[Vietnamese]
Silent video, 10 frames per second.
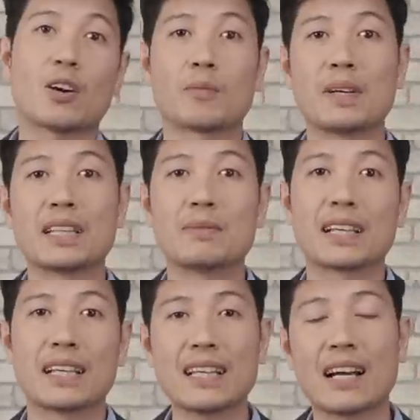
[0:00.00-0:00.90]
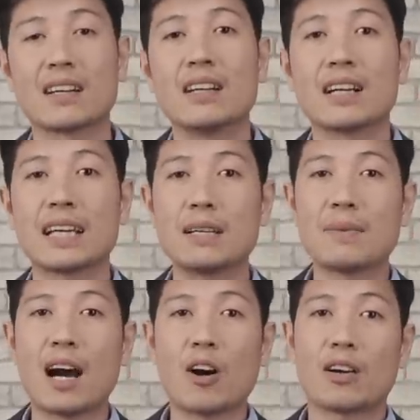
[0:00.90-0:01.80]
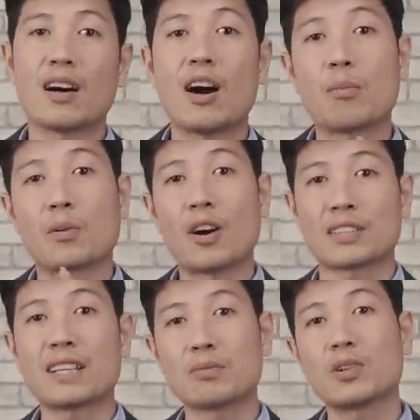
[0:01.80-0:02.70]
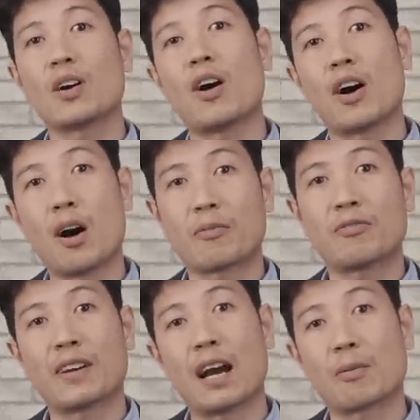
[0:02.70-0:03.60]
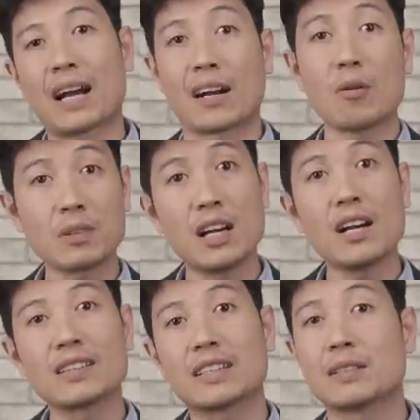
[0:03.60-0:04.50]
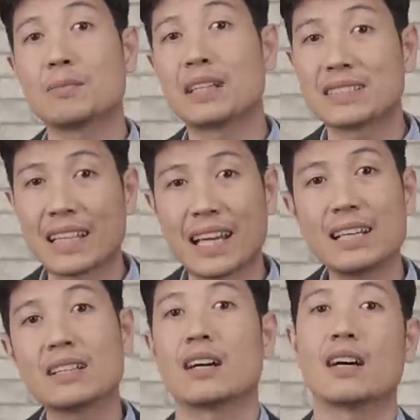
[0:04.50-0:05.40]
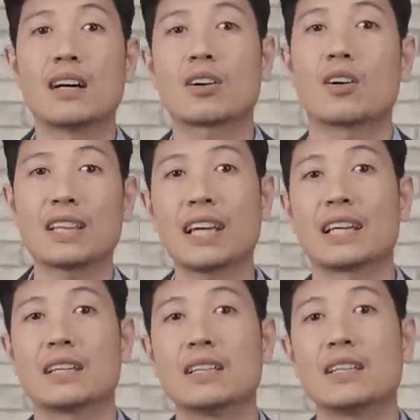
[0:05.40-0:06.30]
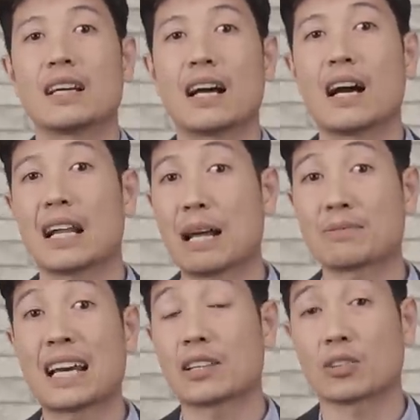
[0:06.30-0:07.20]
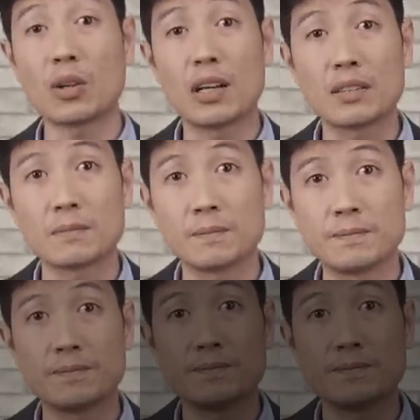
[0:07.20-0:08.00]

Còn mình thì mình nghĩ rằng khi mà học ngọn xong rồi họ phải học cả gốc nữa thì mình sẽ có thể làm sàn được tốt hơn.